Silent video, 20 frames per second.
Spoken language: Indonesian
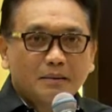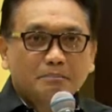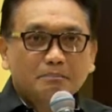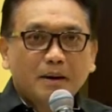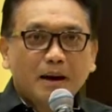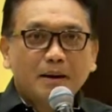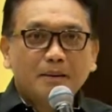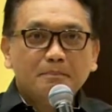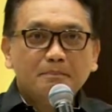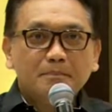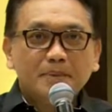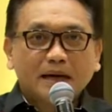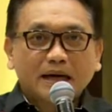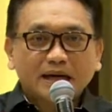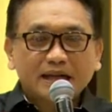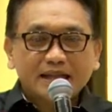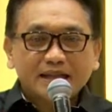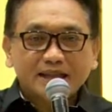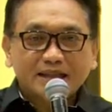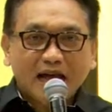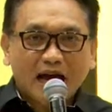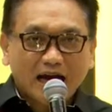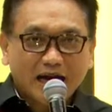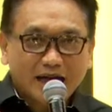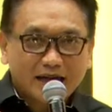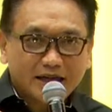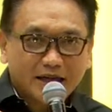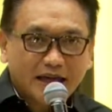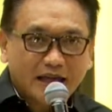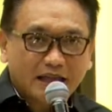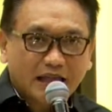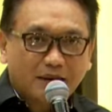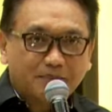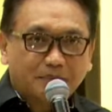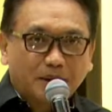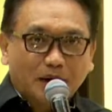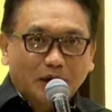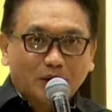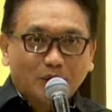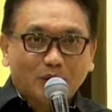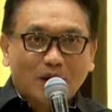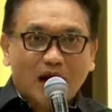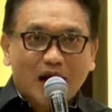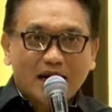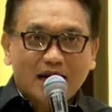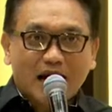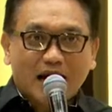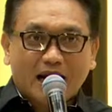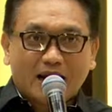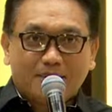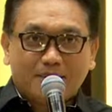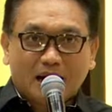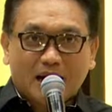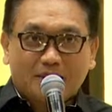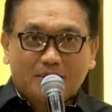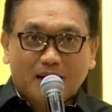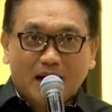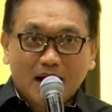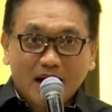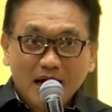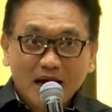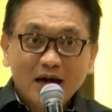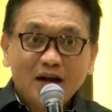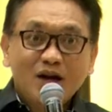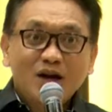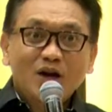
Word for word: memerintahkan kita berdoa dalam nama